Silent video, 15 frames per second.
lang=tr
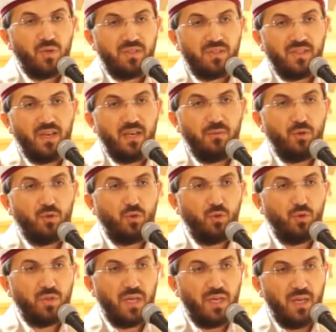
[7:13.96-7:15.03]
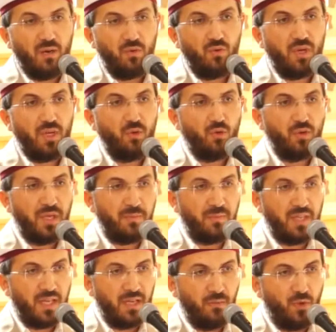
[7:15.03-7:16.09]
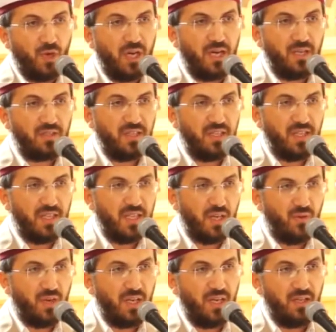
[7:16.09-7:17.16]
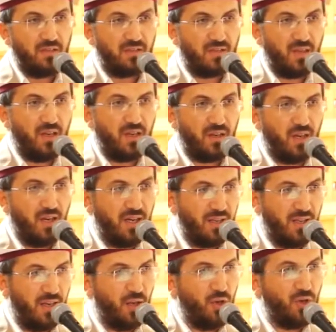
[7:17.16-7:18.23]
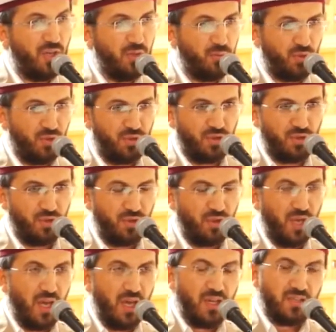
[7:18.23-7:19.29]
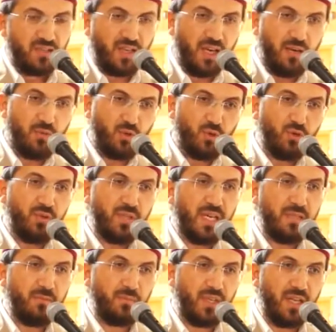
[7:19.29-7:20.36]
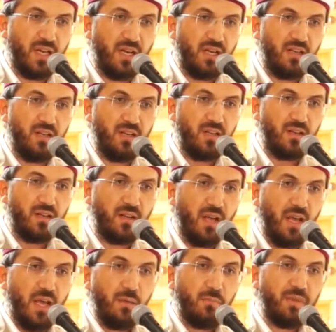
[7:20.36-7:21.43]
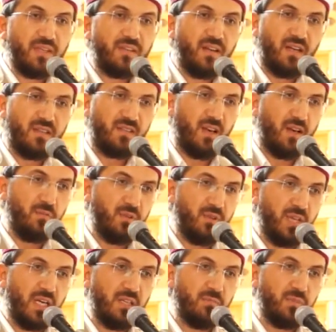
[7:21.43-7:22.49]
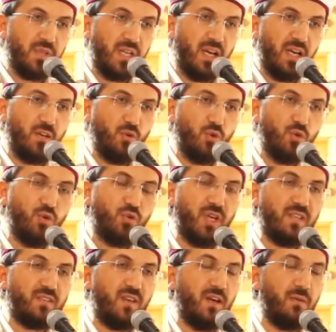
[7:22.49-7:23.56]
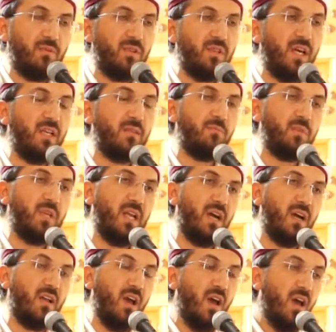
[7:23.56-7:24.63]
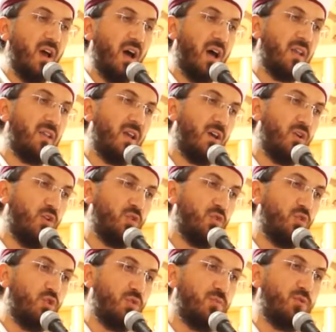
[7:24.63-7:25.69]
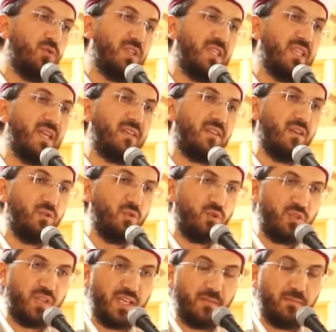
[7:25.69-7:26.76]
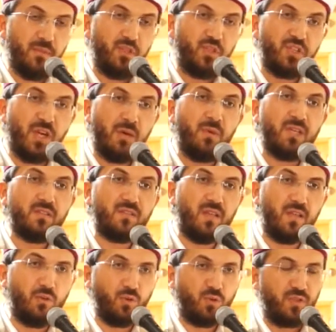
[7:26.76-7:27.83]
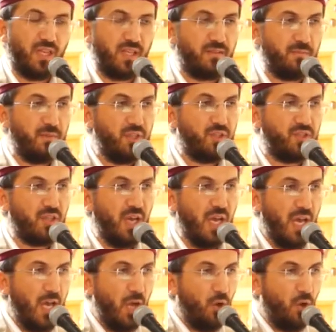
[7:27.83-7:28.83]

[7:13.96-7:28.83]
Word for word: وَالسَّابِقُونَ الْاَوَّلُونَ مِنَ الْمُهَاجِر۪ينَ وَالْاَنْصَارِ ayet öyle buyuruyor. Sabikundan Bilal, Bedir ashabından Bilal, Uhud ashabından Bilal. Allah onu ubudiyetle yükseltmiş, namazla yükseltmiş.